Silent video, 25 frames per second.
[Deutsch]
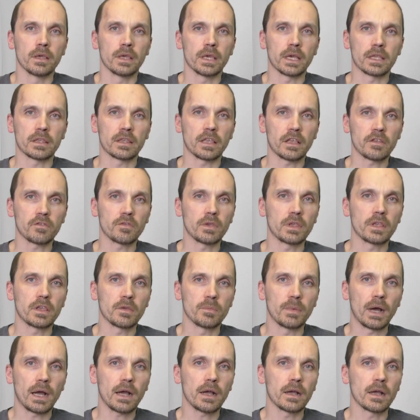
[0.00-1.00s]
Ja, das werde
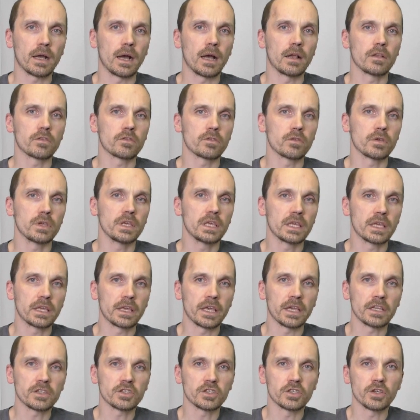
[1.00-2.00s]
ich machen. Also ich
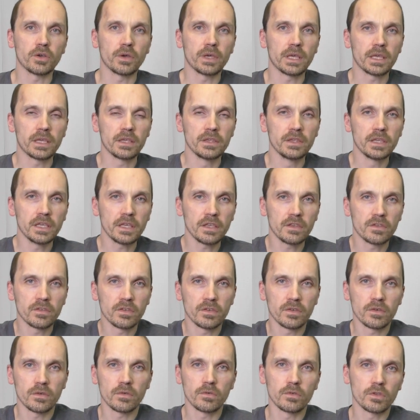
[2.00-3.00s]
catche euch
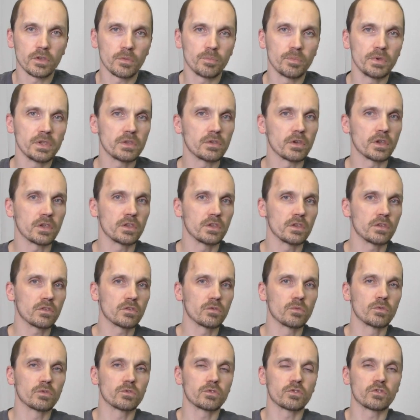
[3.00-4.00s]
nicht oder bitte euch
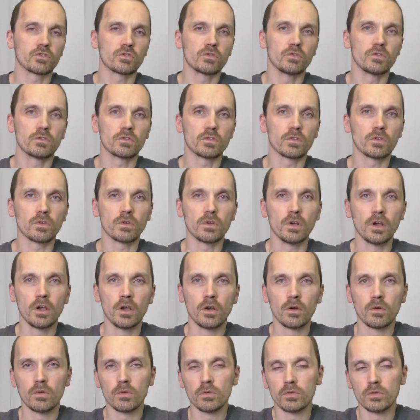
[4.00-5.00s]
nicht um Unterstützung
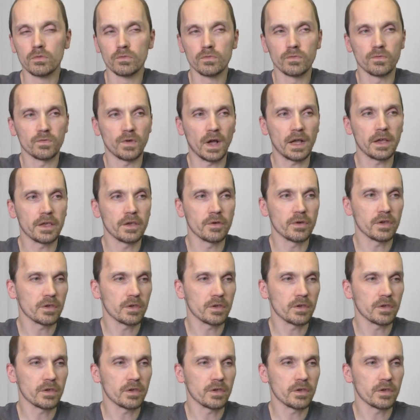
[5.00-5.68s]
und fange